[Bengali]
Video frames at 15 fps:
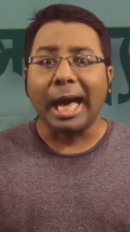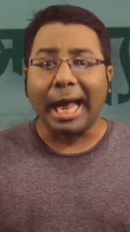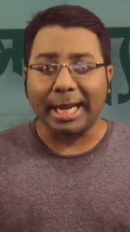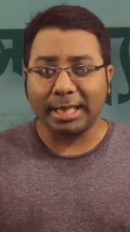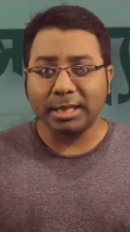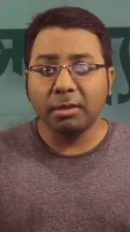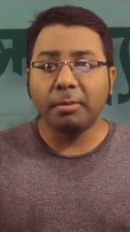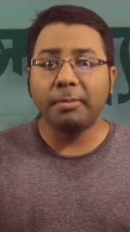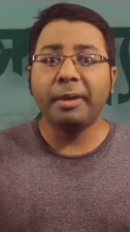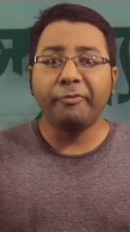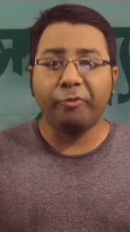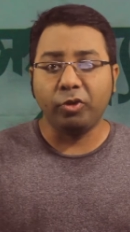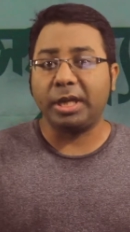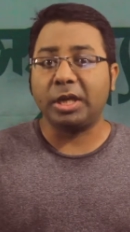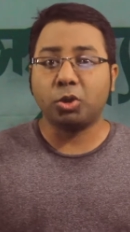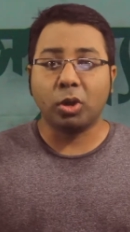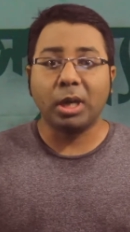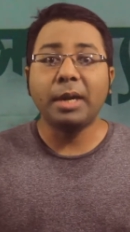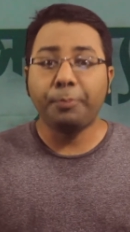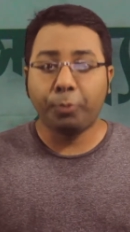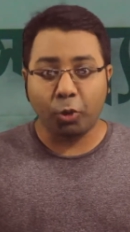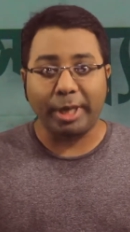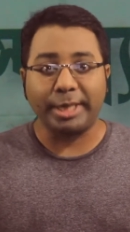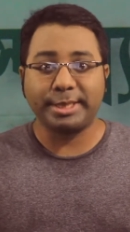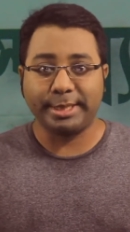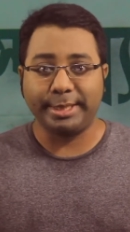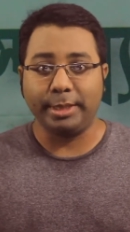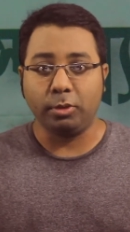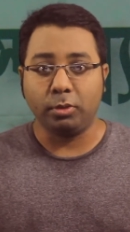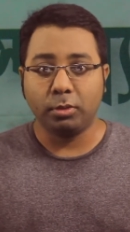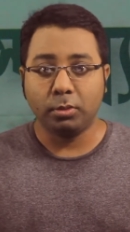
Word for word: আলাদাভাবে ফুটিয়ে তোলার প্রয়াস ছিল